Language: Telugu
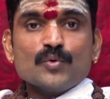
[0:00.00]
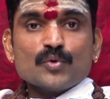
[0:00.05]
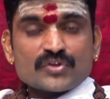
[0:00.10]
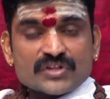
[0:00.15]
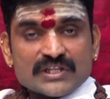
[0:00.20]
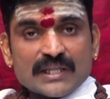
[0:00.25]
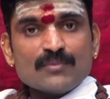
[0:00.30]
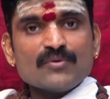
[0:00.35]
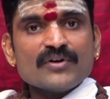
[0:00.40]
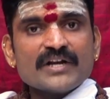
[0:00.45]

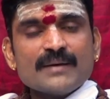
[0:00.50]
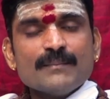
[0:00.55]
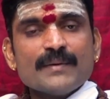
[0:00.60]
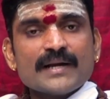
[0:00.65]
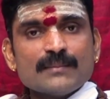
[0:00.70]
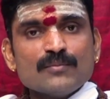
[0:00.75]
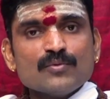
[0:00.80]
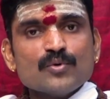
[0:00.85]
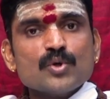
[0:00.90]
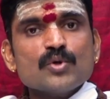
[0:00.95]
ఉత్తముణ్ణి
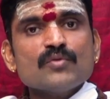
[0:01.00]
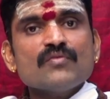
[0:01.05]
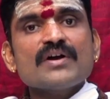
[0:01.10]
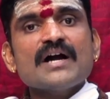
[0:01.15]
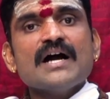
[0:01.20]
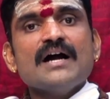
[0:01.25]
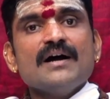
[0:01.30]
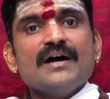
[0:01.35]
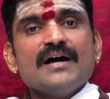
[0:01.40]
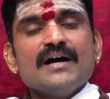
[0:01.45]
మనము
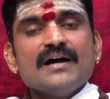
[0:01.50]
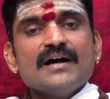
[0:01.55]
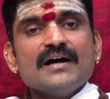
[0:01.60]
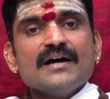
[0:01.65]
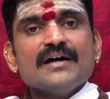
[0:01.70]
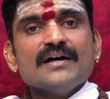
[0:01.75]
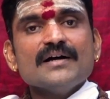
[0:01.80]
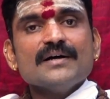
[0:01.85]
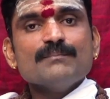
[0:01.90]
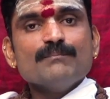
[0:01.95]
గురువుగా
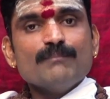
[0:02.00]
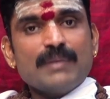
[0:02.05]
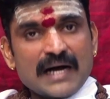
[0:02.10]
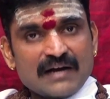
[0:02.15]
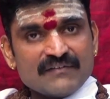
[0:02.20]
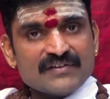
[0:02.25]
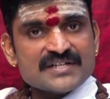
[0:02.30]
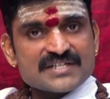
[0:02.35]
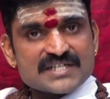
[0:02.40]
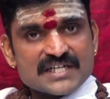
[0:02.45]

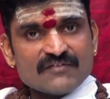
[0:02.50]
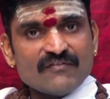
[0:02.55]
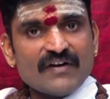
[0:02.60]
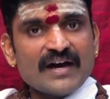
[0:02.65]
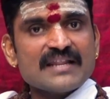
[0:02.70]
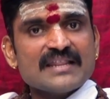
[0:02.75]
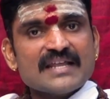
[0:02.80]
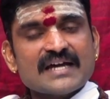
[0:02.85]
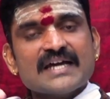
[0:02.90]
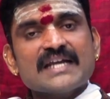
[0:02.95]
భావించి
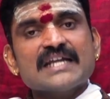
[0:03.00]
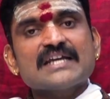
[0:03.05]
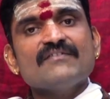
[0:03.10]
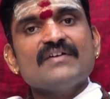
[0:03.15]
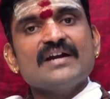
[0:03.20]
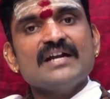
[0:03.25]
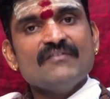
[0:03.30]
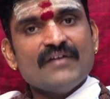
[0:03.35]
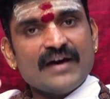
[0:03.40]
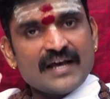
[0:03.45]
వారి దగ్గరికి
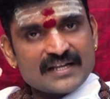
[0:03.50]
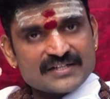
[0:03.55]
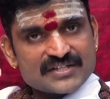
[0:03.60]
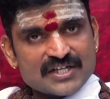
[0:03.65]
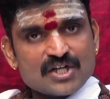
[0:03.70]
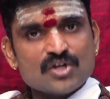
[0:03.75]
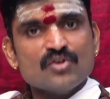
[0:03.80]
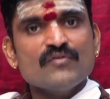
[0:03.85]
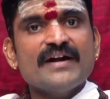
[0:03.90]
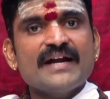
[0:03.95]
వెళ్ళి వారిని
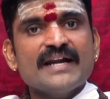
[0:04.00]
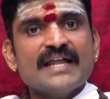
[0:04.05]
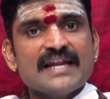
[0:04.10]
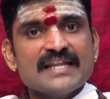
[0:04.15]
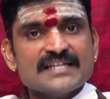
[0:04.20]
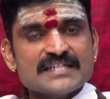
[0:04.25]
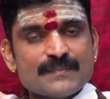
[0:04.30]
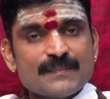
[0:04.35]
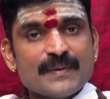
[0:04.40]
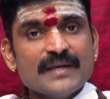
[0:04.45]
శరణు
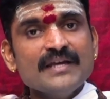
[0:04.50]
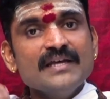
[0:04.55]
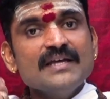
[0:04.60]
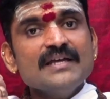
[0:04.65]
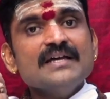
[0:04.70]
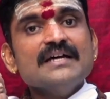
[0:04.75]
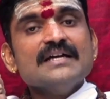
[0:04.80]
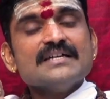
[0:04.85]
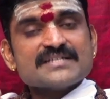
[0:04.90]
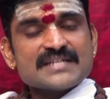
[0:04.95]
వేయడాలని చెప్పి
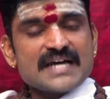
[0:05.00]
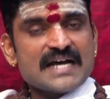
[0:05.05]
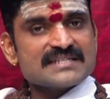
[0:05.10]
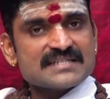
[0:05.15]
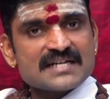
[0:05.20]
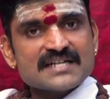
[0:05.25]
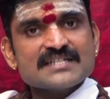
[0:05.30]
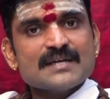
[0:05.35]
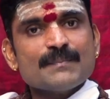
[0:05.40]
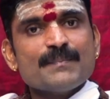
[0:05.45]

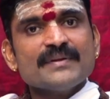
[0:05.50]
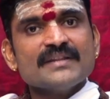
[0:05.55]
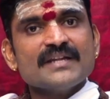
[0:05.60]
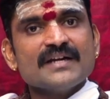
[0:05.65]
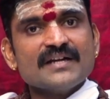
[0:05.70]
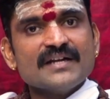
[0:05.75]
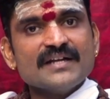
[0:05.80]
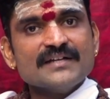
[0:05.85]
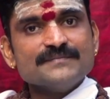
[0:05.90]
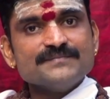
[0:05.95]
శాస్త్రం
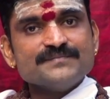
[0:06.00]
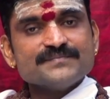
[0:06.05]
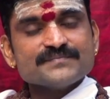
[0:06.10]
చెప్పిందండి